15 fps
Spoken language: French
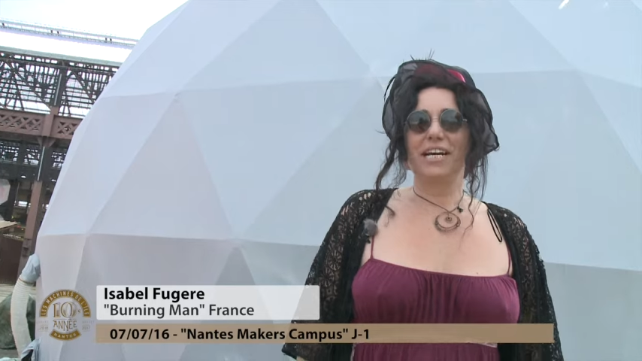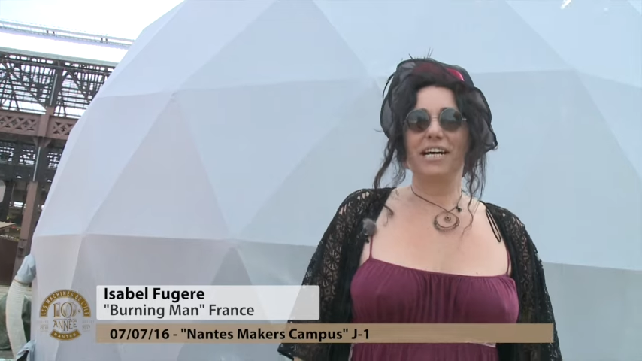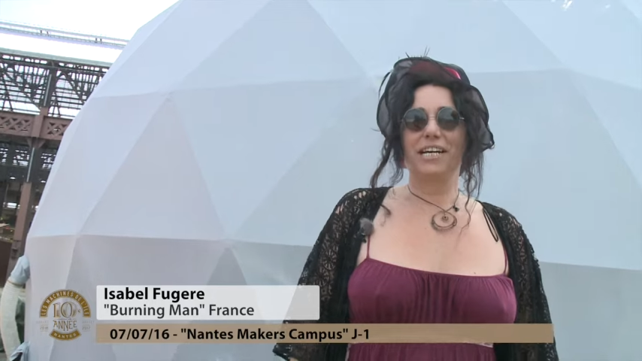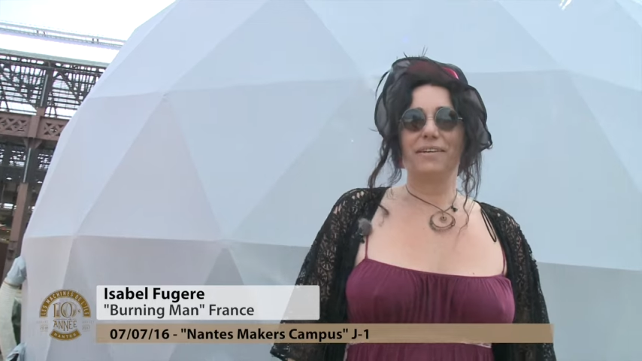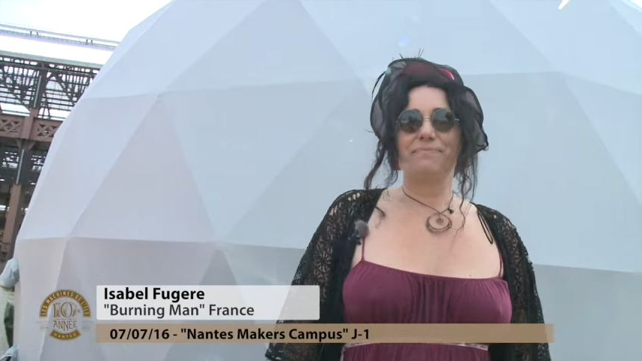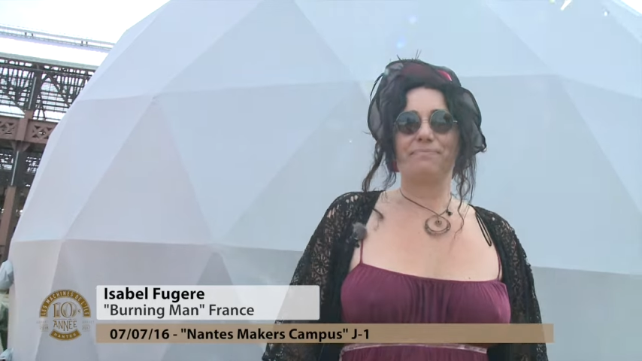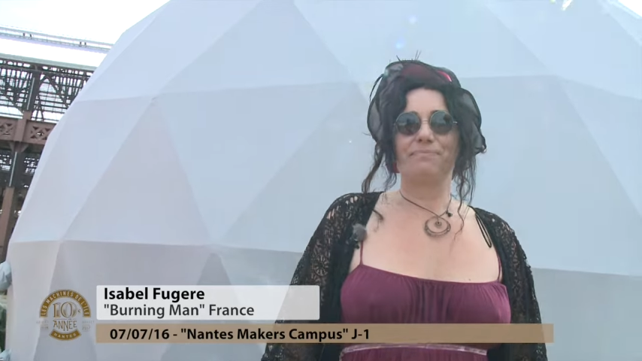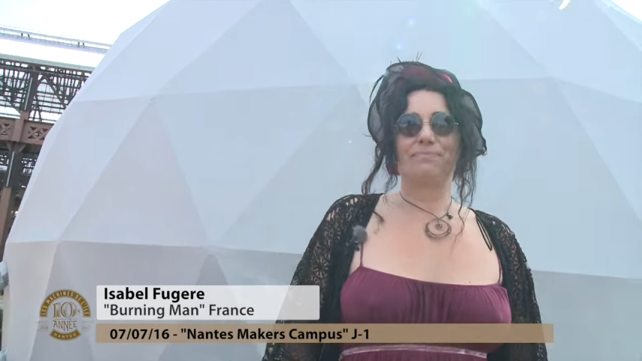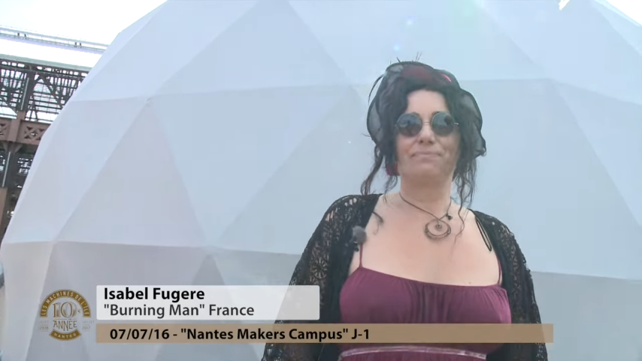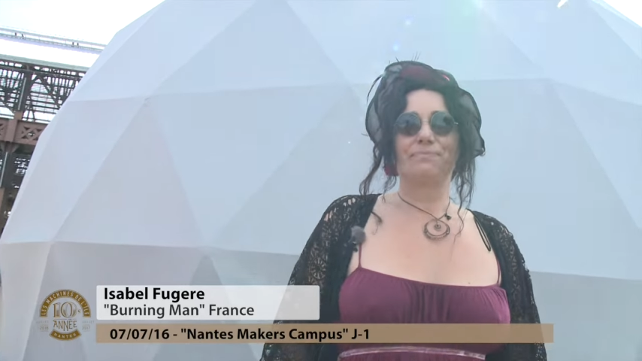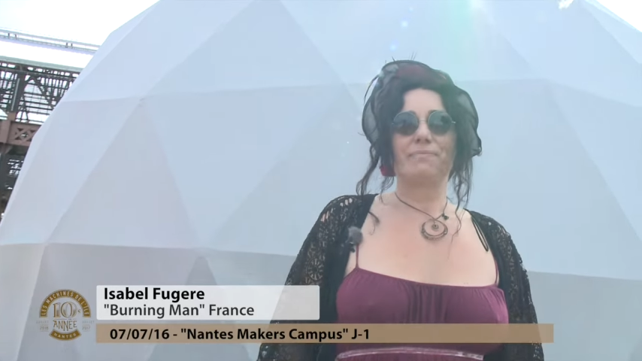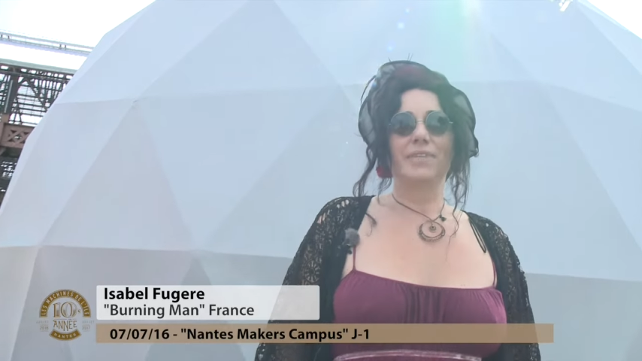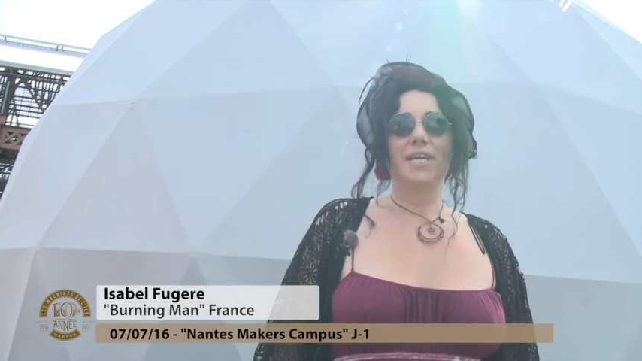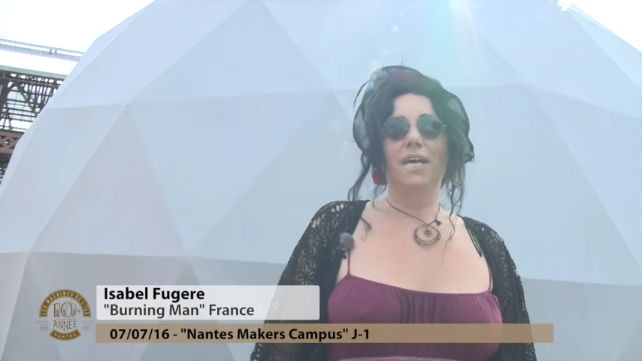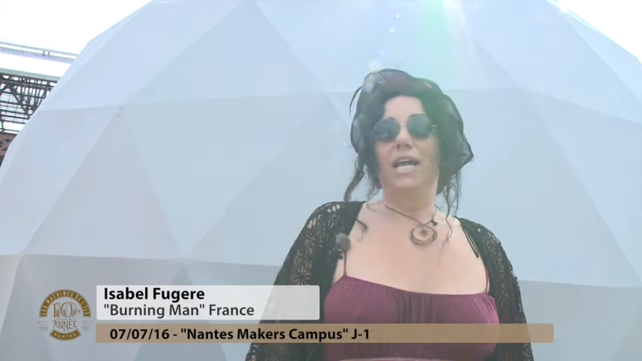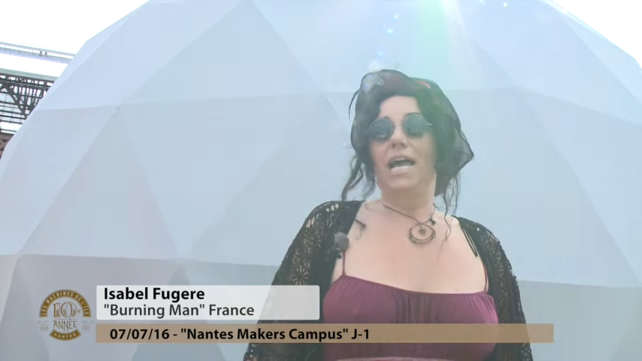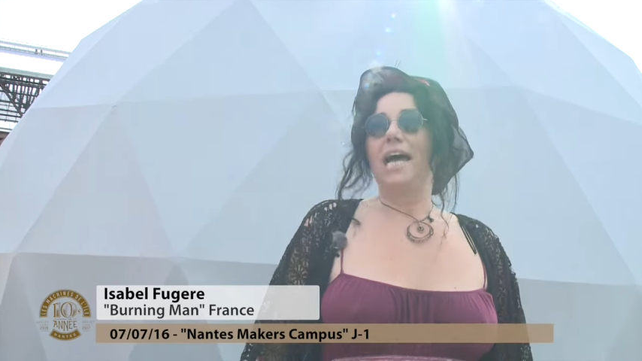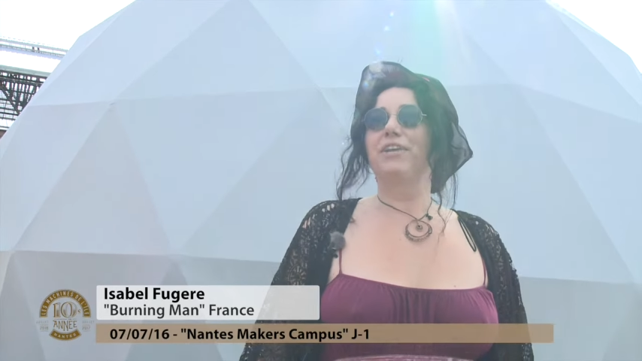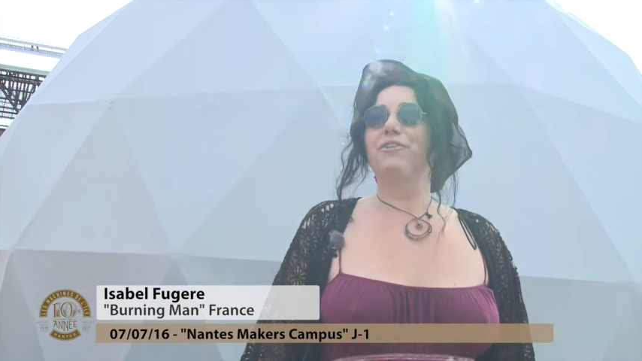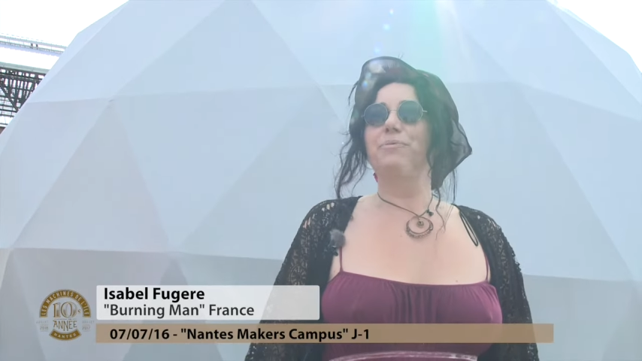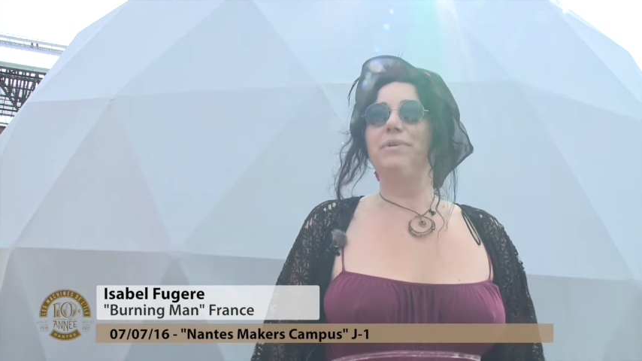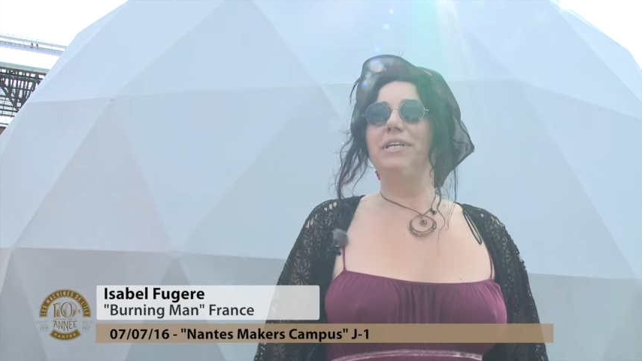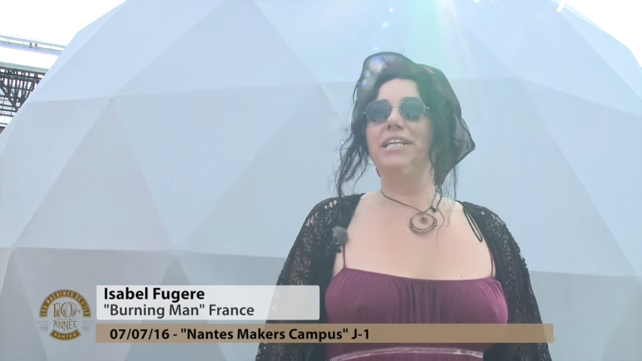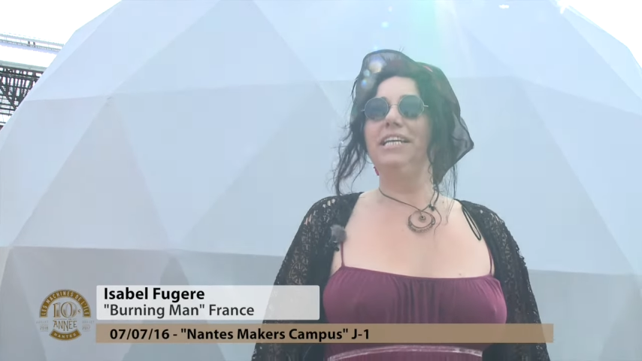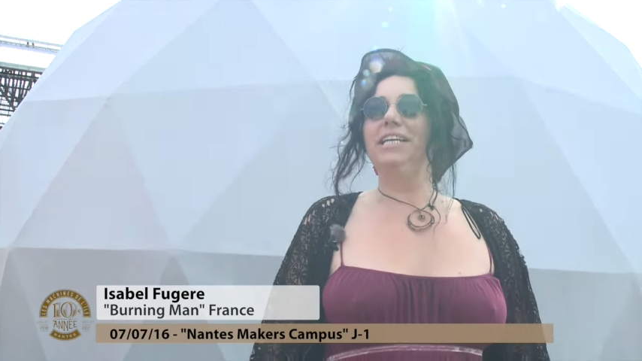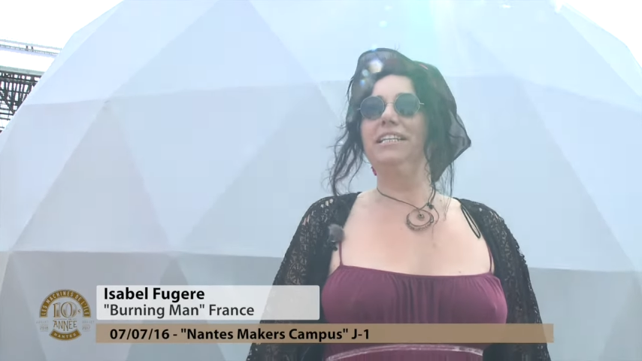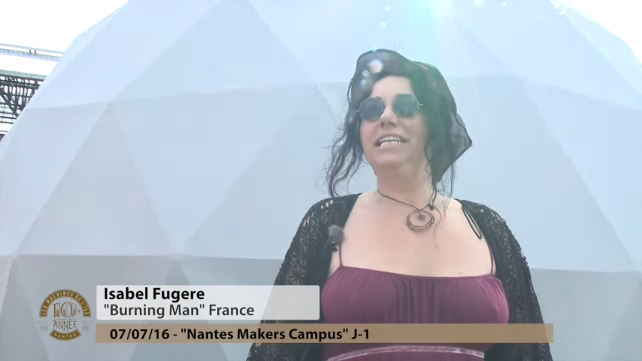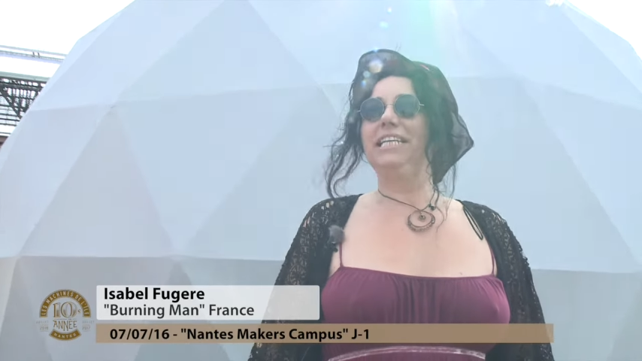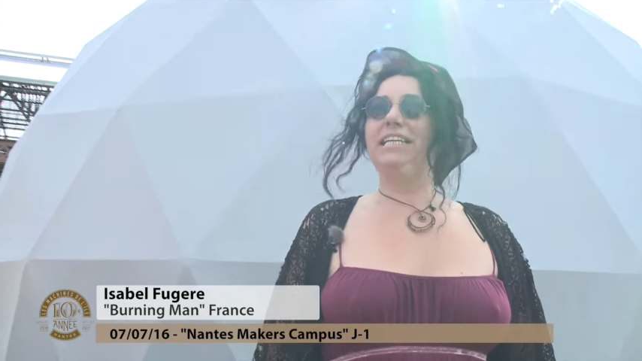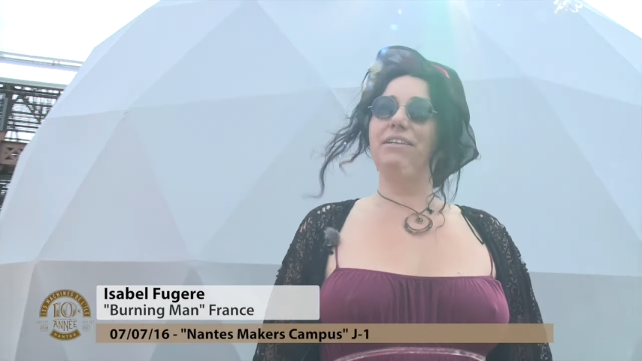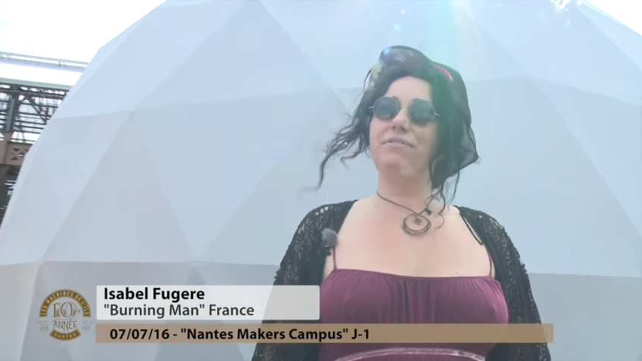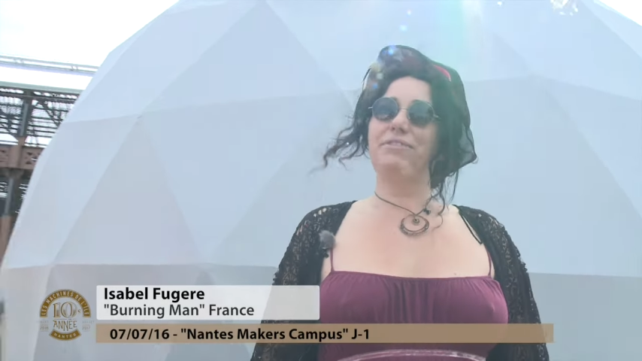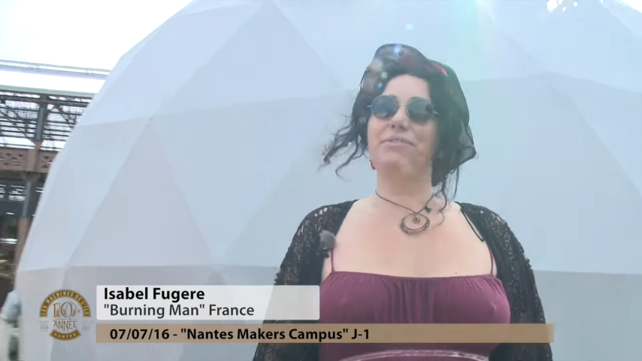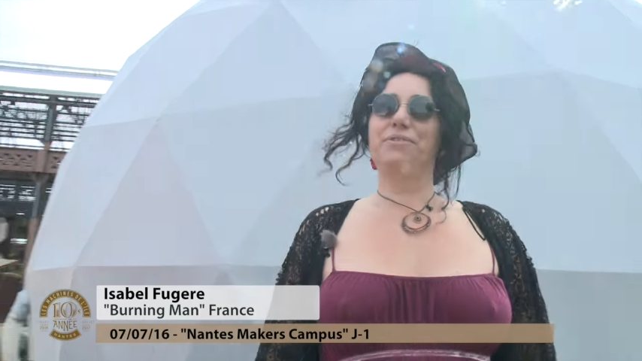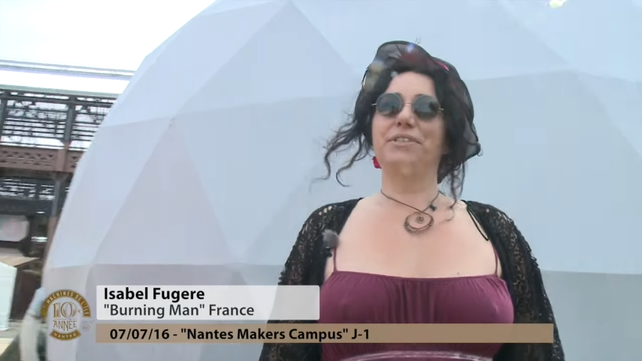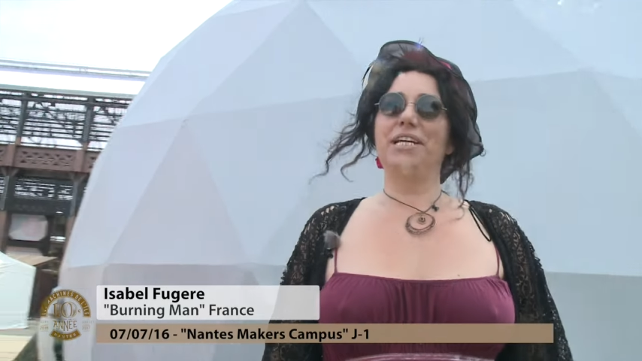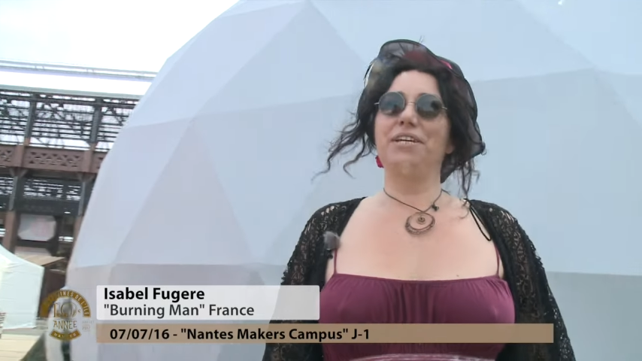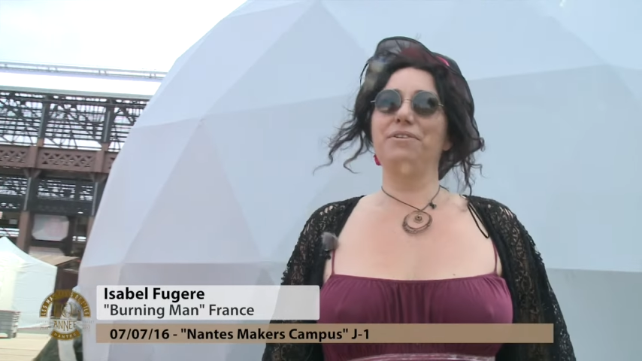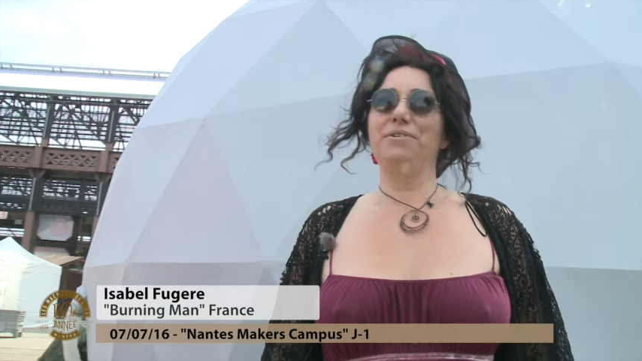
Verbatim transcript: a accumulés, des gifts qu'on a